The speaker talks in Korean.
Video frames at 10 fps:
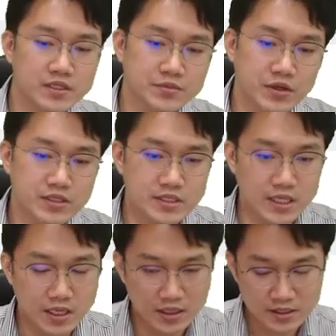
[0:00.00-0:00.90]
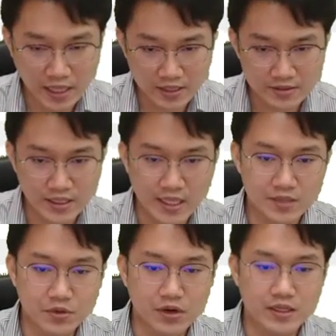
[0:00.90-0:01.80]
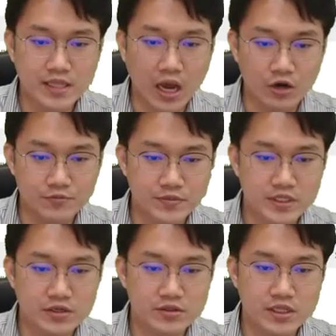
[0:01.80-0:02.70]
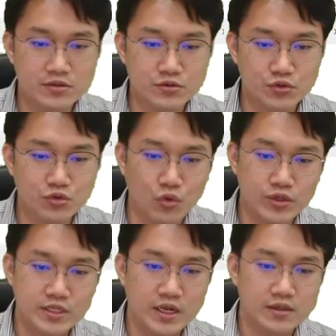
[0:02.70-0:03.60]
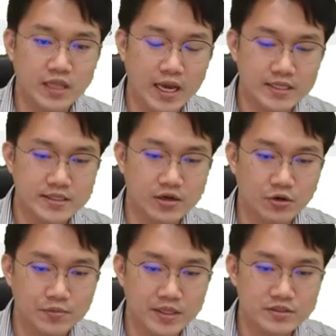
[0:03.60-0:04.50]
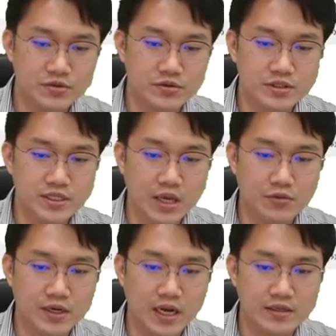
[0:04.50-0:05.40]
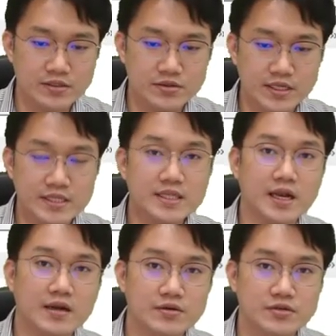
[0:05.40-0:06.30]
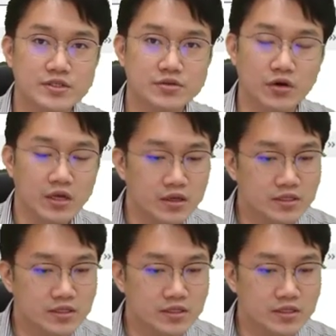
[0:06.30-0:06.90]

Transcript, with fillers: 그러면 이제 다른 네이버나 다음 이런 데서도 동일한 아이디하고 패스워드를 사용할 가능성이 있다라는 것이죠